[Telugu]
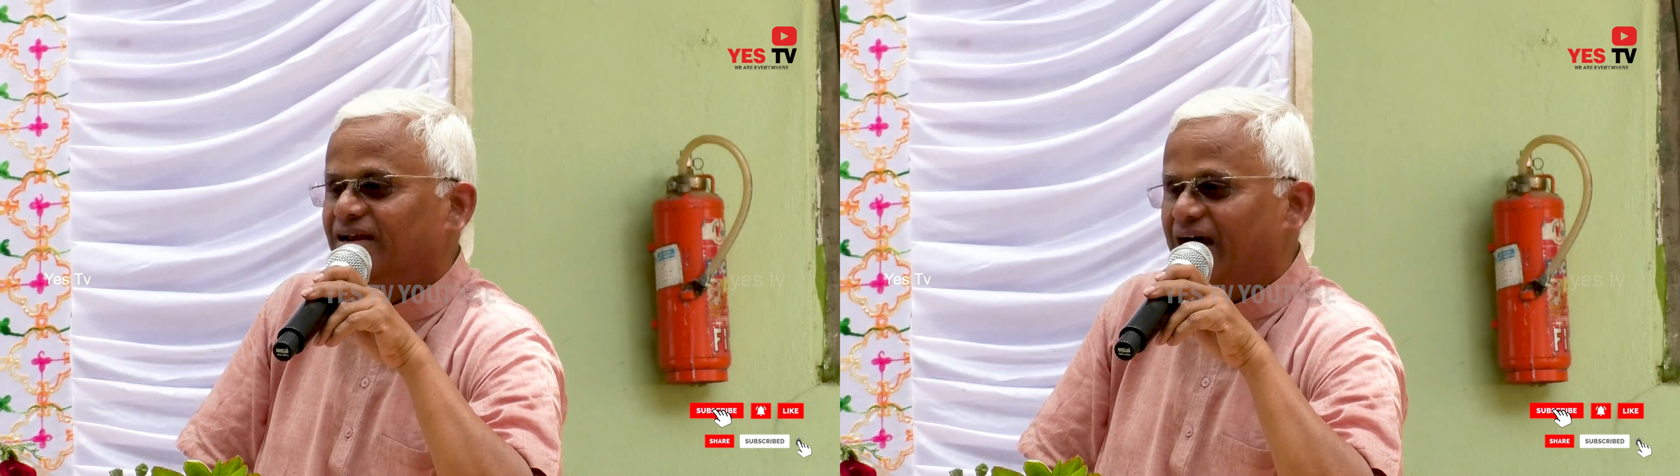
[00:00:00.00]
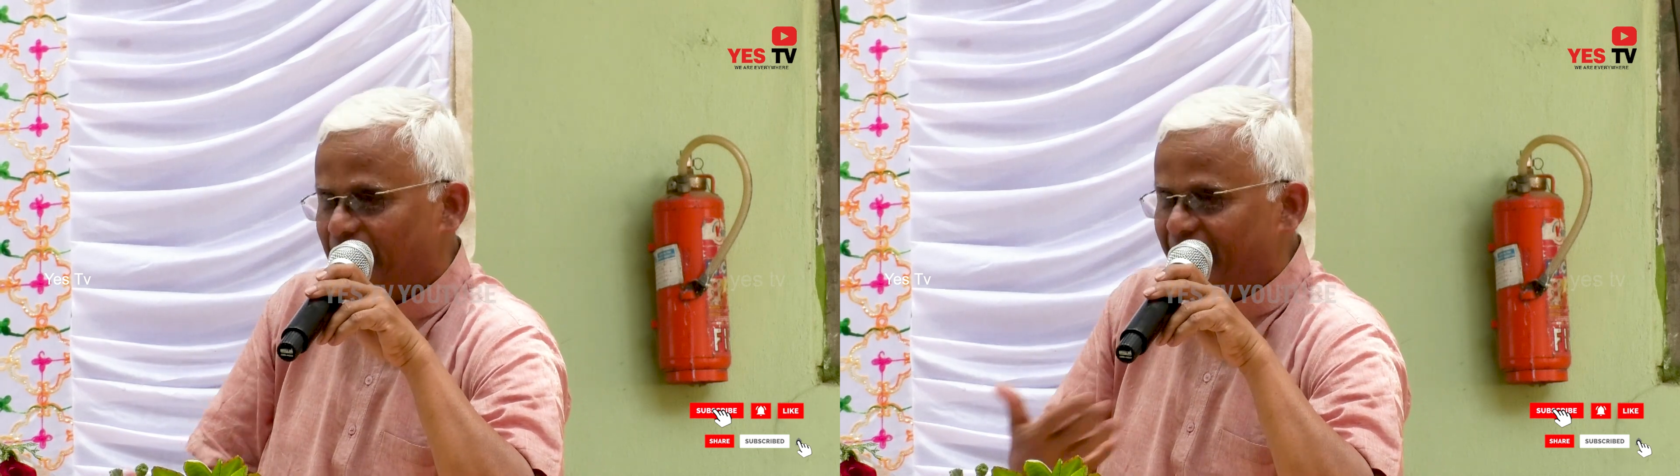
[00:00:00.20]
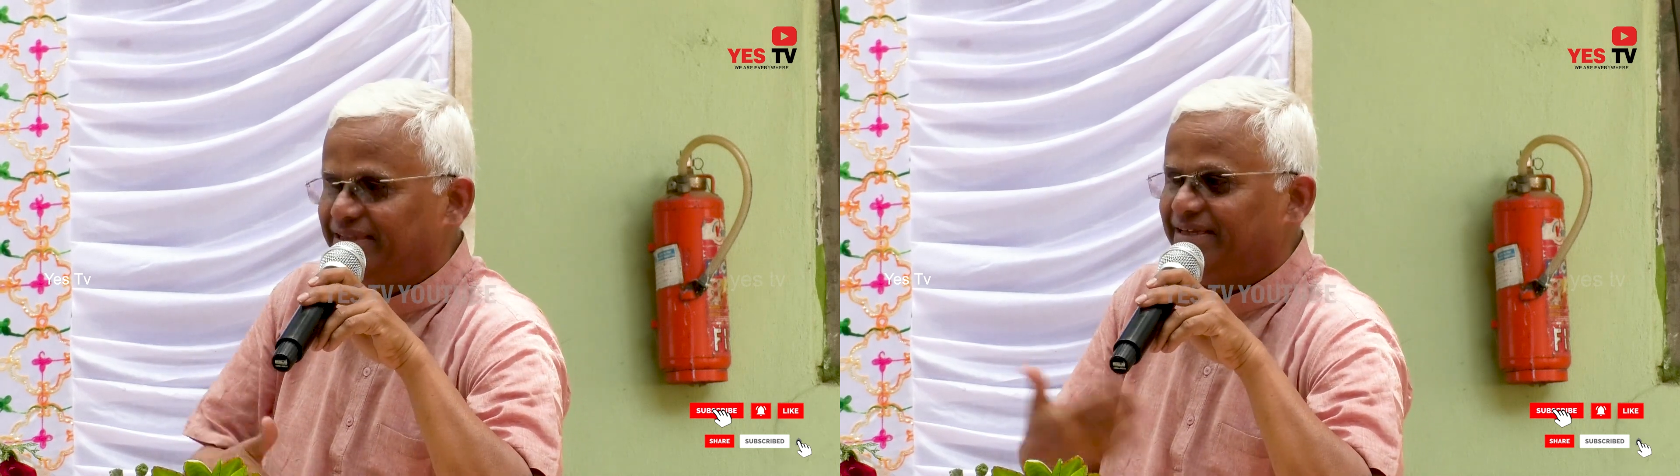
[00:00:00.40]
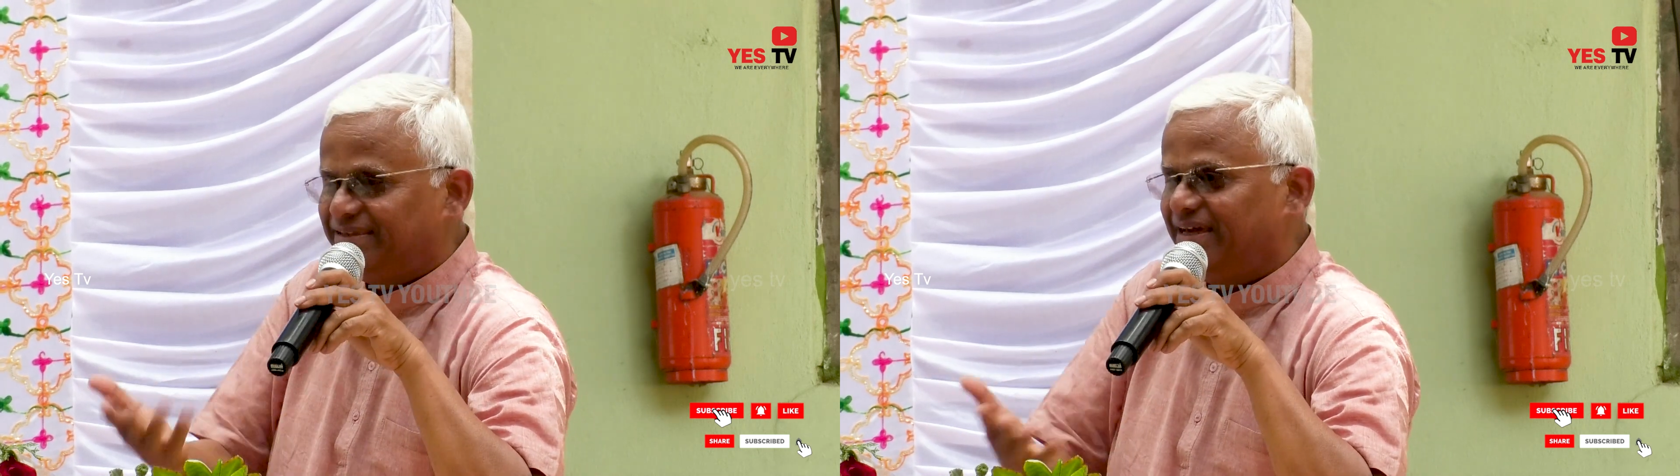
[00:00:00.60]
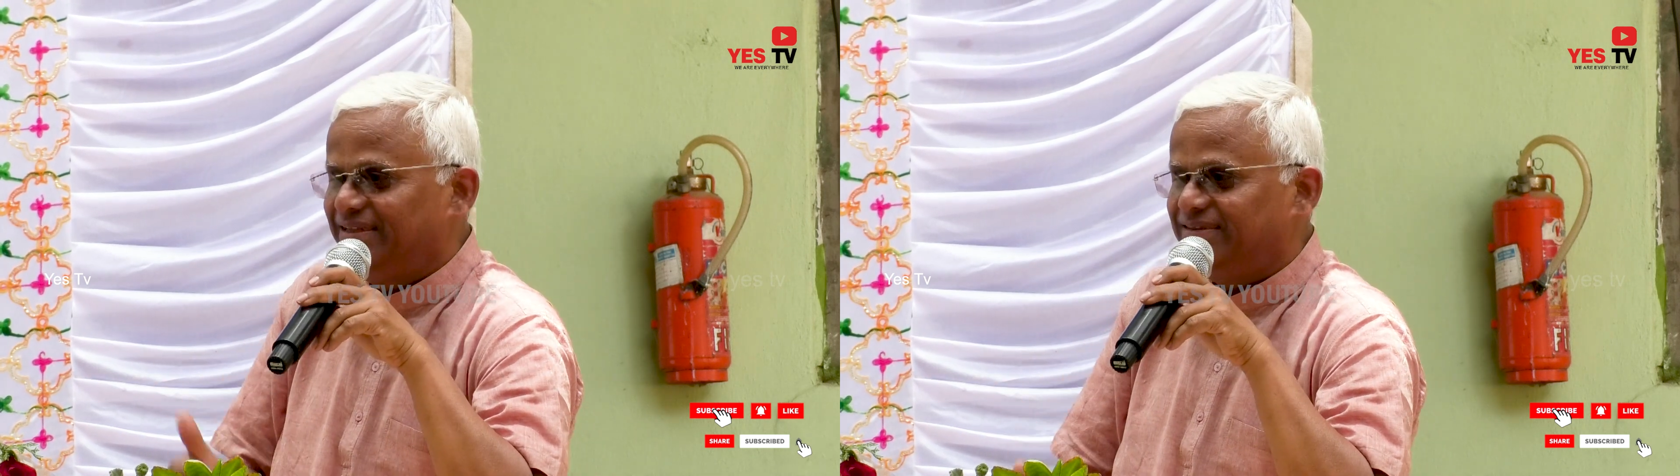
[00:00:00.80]
నా బాధ
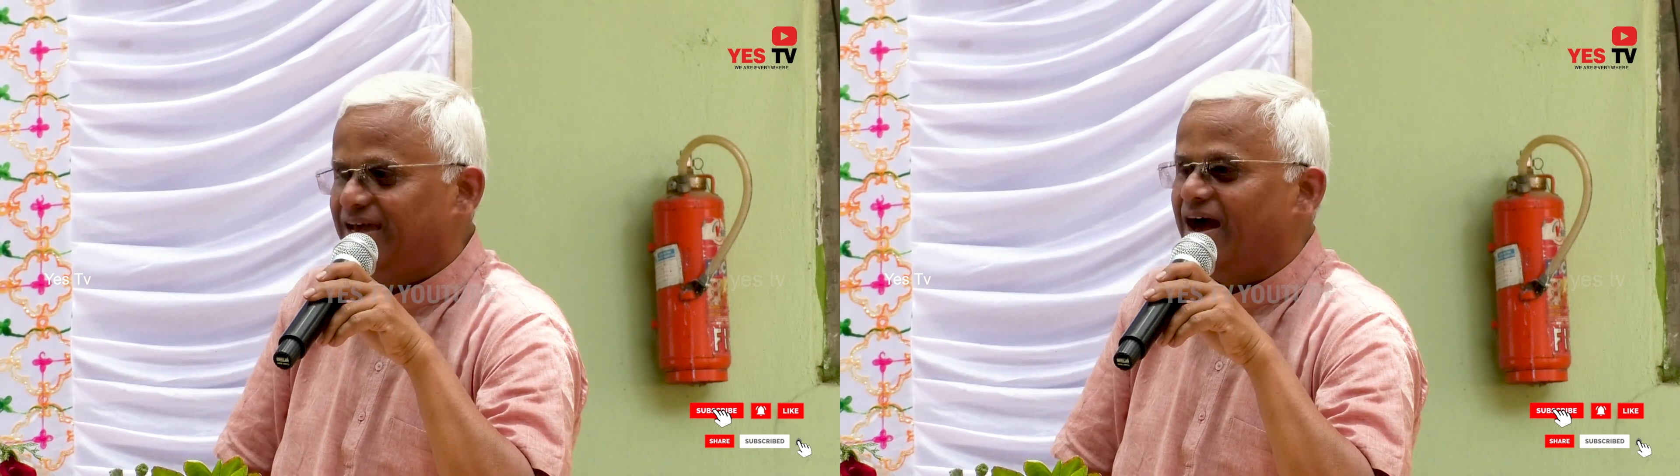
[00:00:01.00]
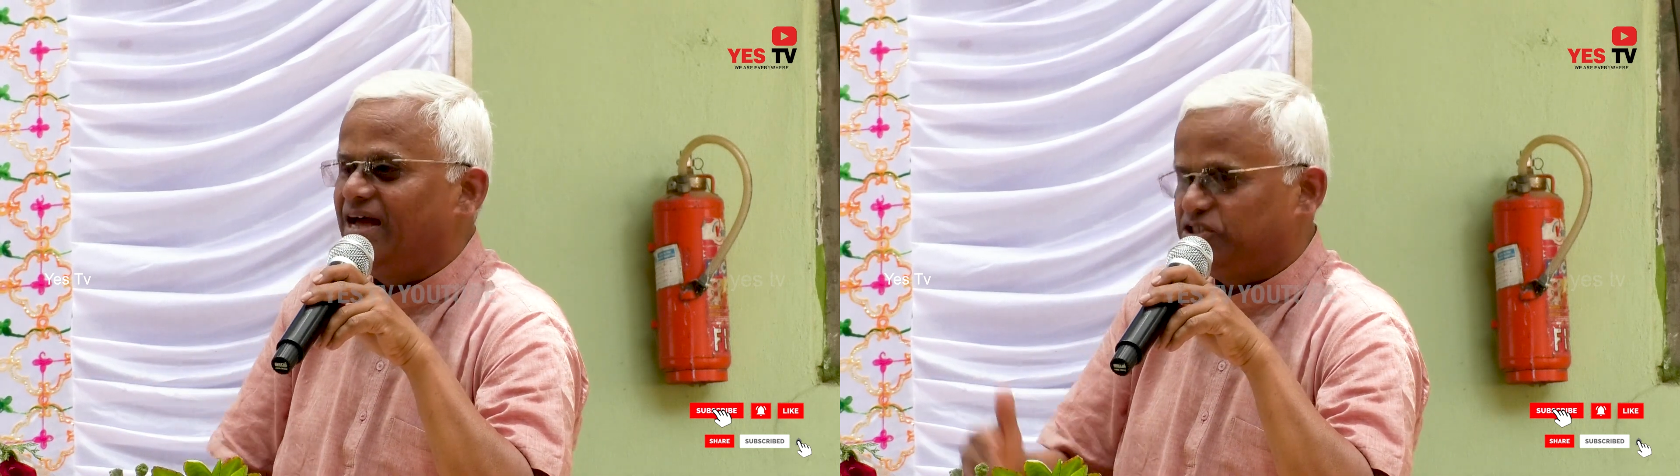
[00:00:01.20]
అంతా ఇంతే ఆ